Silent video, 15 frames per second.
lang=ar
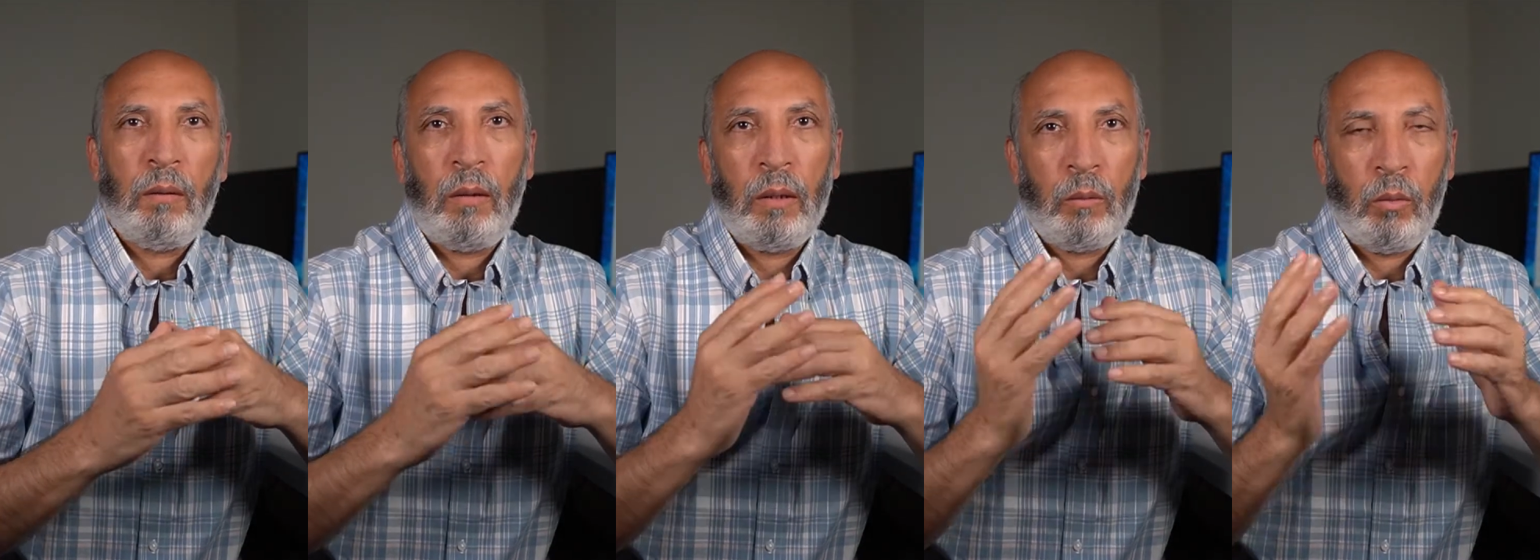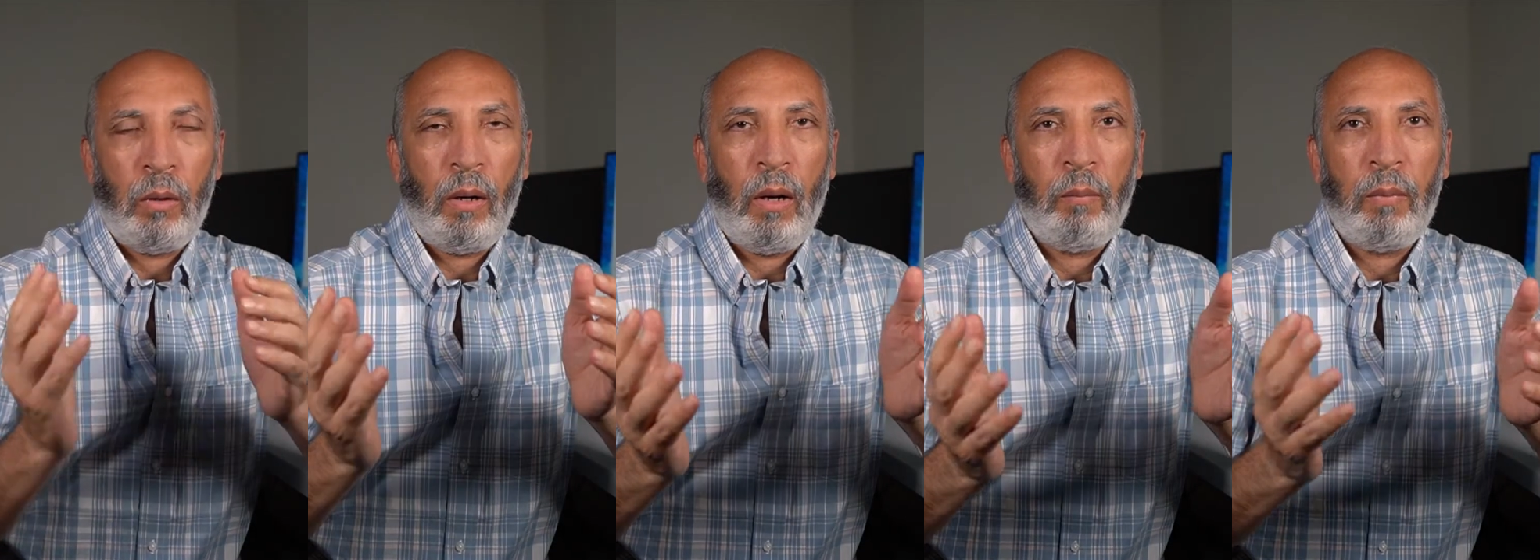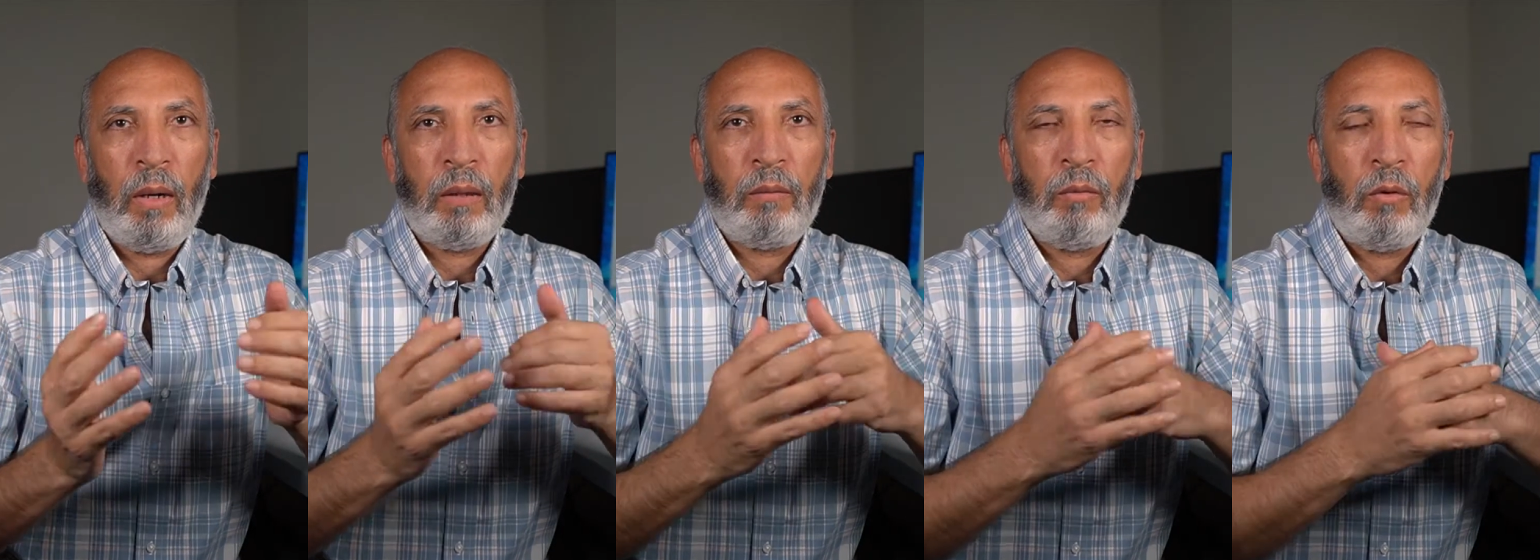اطول على
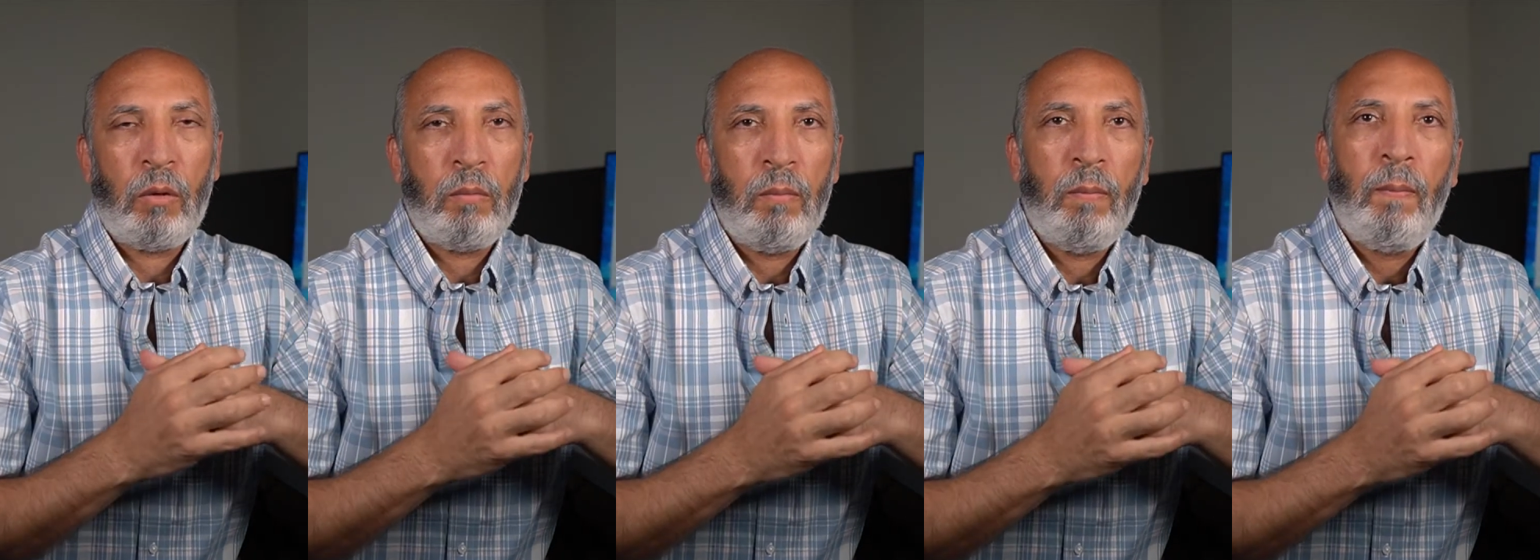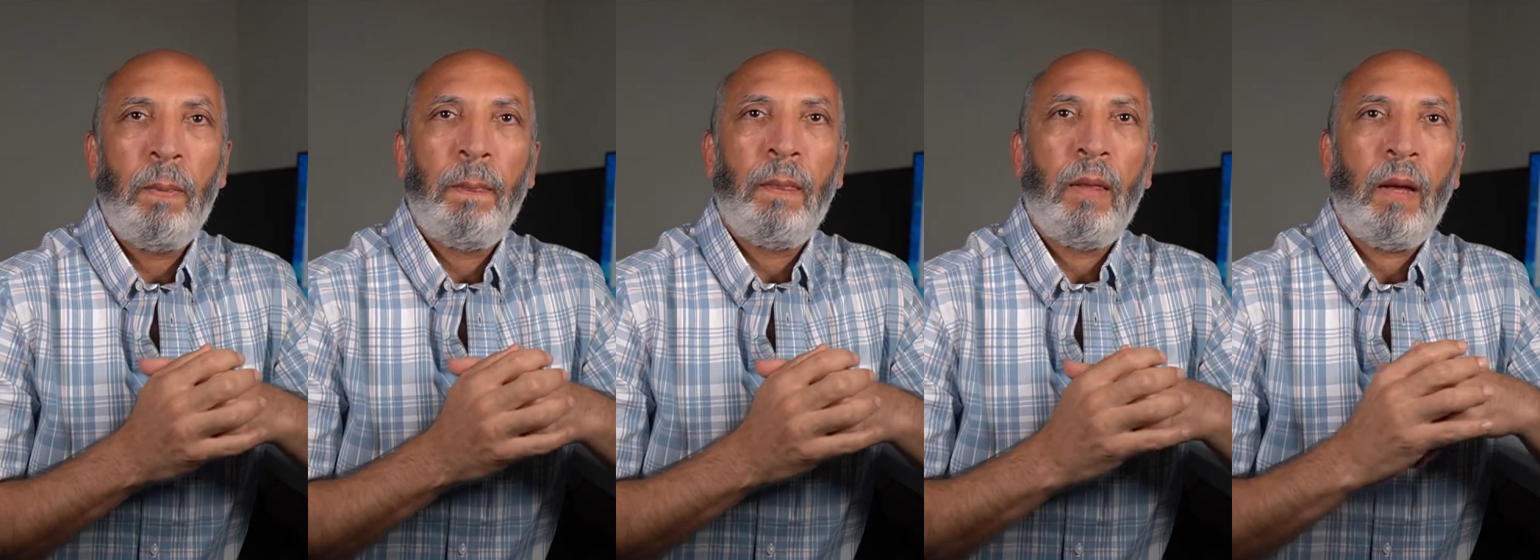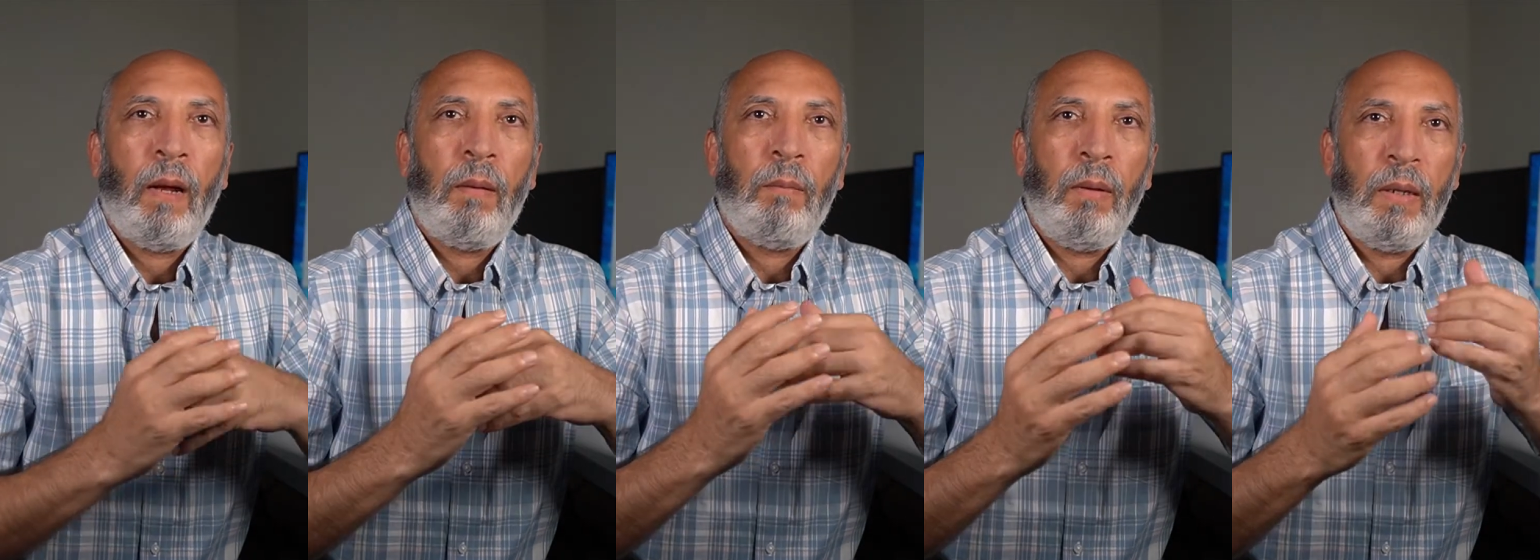البلاتفورم
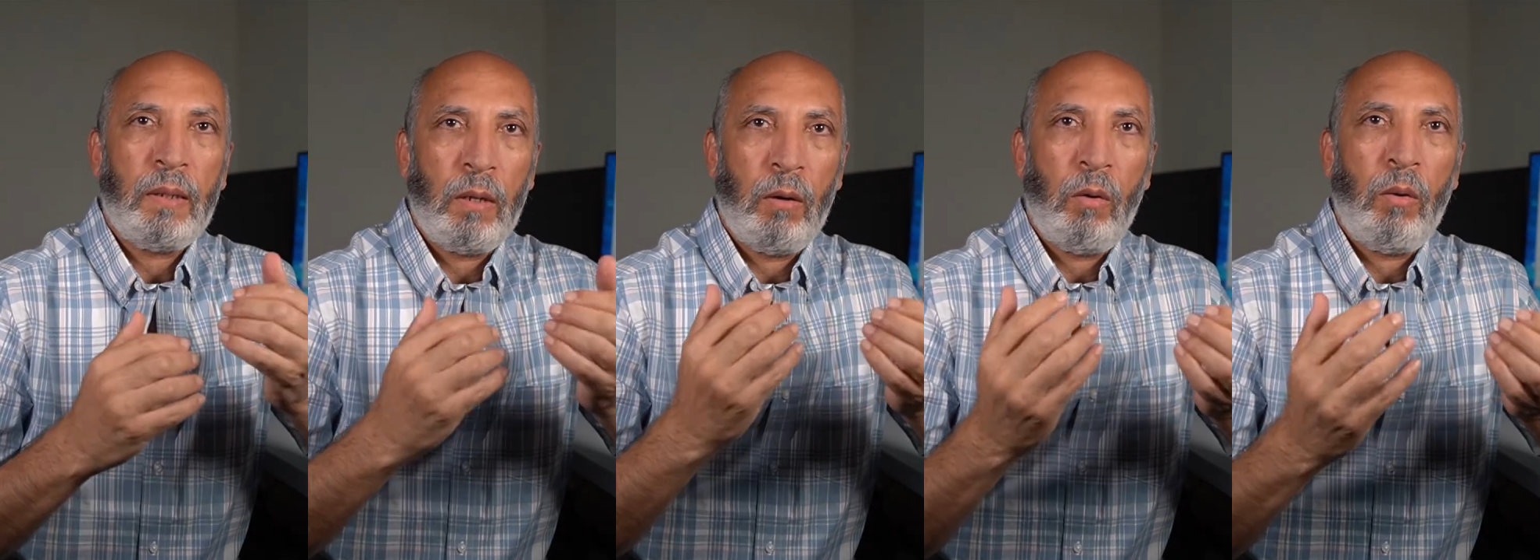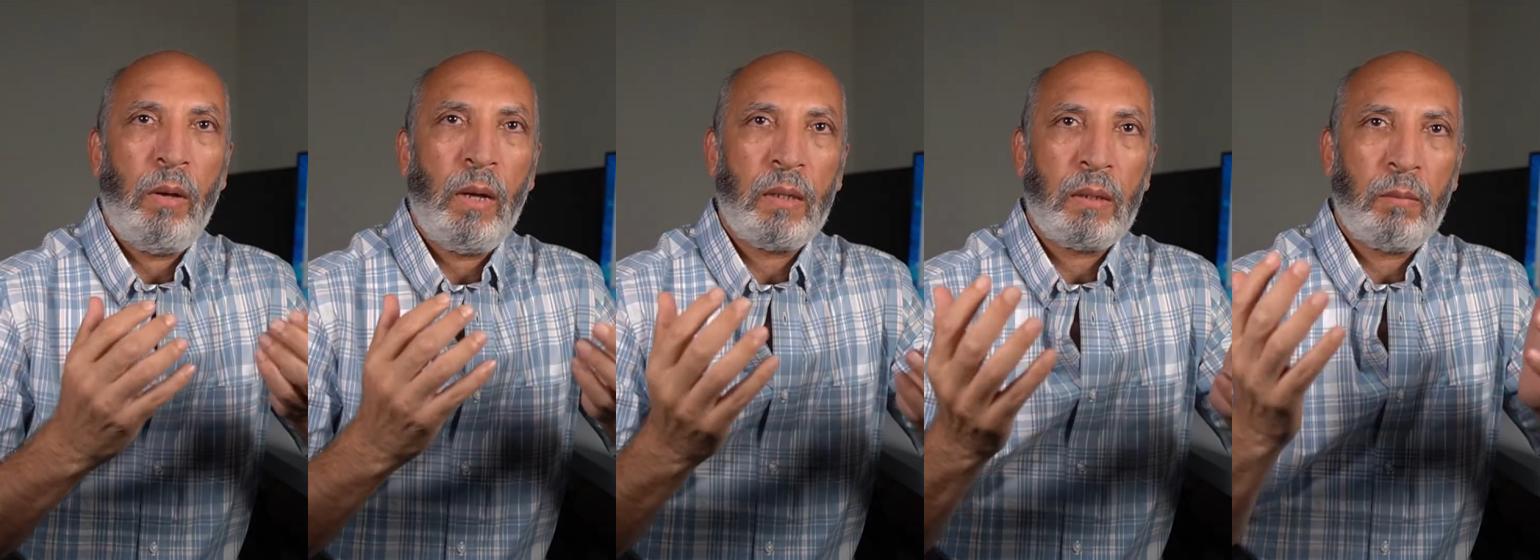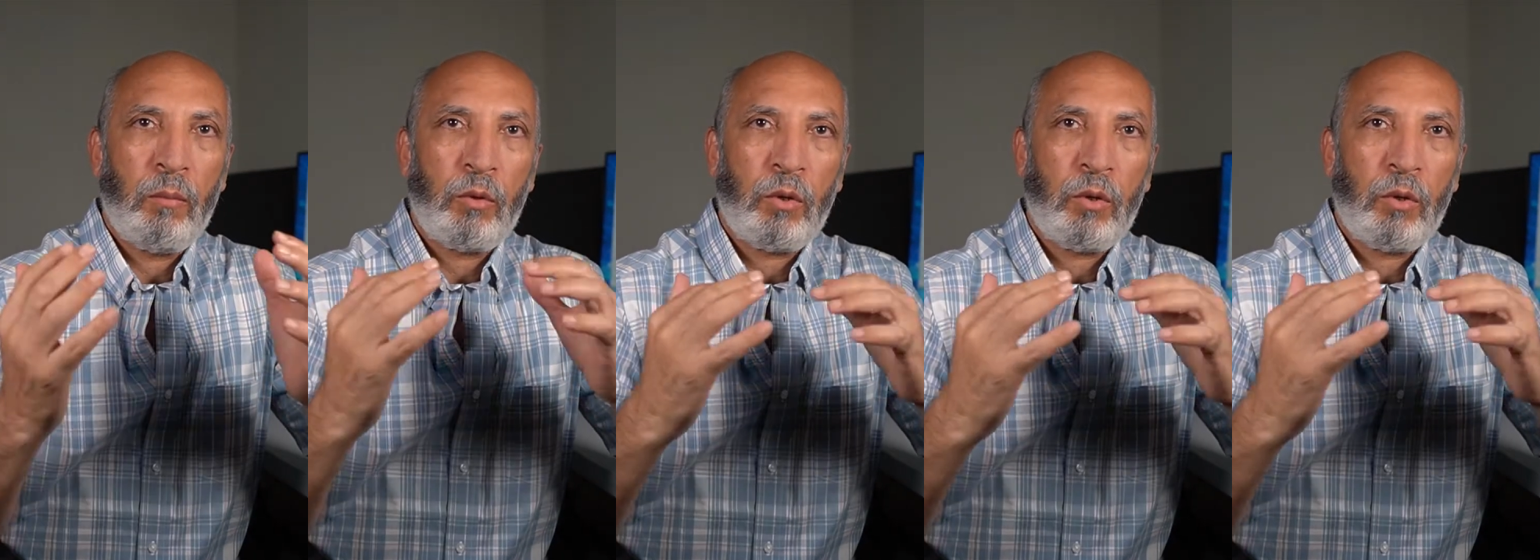بحيث ان هو يجذب